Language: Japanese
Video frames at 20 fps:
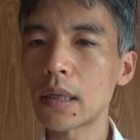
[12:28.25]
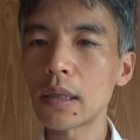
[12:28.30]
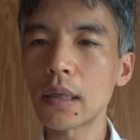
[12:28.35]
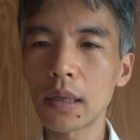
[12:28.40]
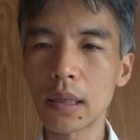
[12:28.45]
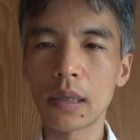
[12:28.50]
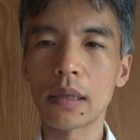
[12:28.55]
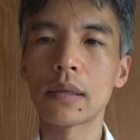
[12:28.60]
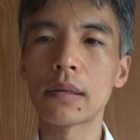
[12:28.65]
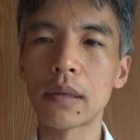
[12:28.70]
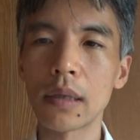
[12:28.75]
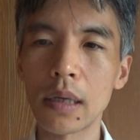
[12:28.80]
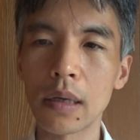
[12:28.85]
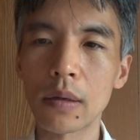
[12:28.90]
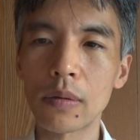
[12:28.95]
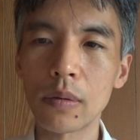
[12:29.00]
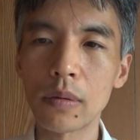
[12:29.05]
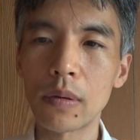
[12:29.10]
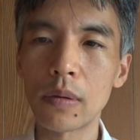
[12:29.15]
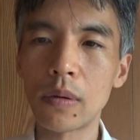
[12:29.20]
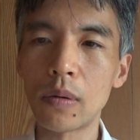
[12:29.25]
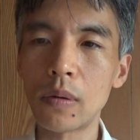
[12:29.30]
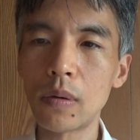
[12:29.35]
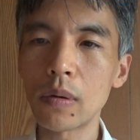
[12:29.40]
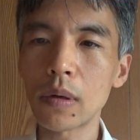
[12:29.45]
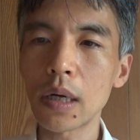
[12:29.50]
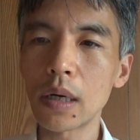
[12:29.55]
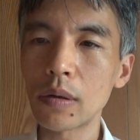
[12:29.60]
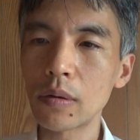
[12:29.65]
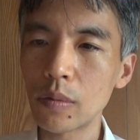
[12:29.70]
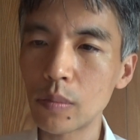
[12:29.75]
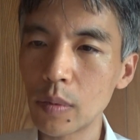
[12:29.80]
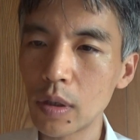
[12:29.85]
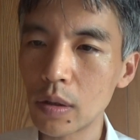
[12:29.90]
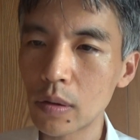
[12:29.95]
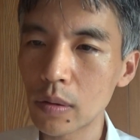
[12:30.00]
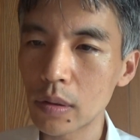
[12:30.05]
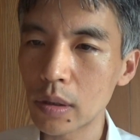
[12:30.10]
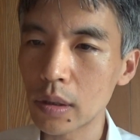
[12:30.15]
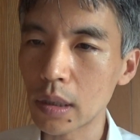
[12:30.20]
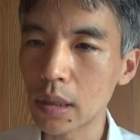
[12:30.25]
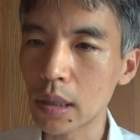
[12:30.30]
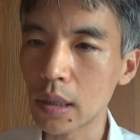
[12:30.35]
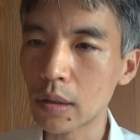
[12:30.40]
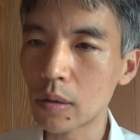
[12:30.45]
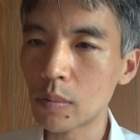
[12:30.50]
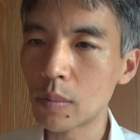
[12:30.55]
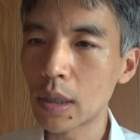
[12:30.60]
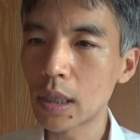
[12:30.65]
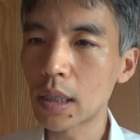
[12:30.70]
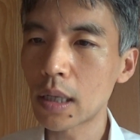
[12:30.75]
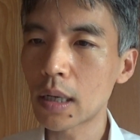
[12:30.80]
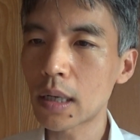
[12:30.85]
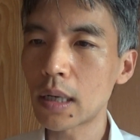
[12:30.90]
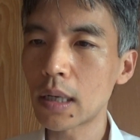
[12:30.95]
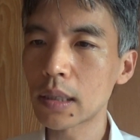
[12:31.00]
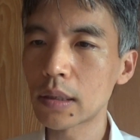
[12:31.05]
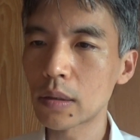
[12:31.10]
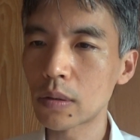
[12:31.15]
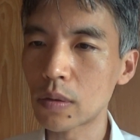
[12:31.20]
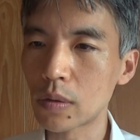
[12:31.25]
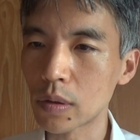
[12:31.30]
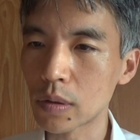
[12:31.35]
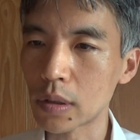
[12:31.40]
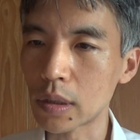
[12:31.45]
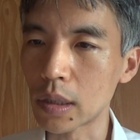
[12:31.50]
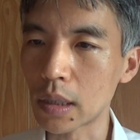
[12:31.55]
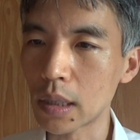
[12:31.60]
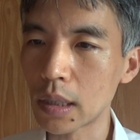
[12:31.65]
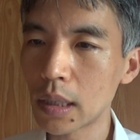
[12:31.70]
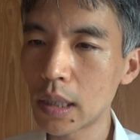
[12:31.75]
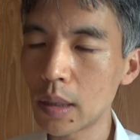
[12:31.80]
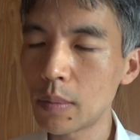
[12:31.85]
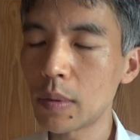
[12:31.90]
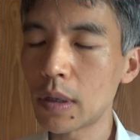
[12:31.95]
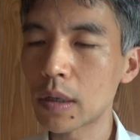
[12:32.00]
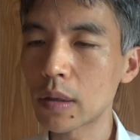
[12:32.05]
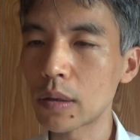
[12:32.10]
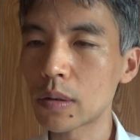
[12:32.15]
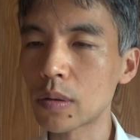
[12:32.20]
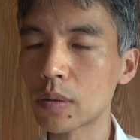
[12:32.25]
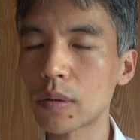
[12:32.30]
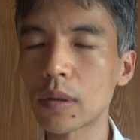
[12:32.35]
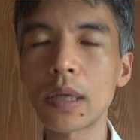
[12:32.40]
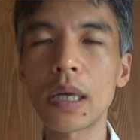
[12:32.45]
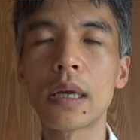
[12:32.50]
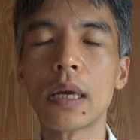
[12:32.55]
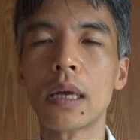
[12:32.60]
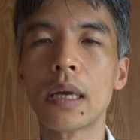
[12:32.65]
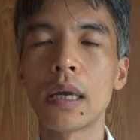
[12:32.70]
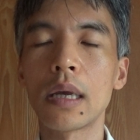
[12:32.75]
ただですねこの大岡文雄氏梅田和子氏でまあそのね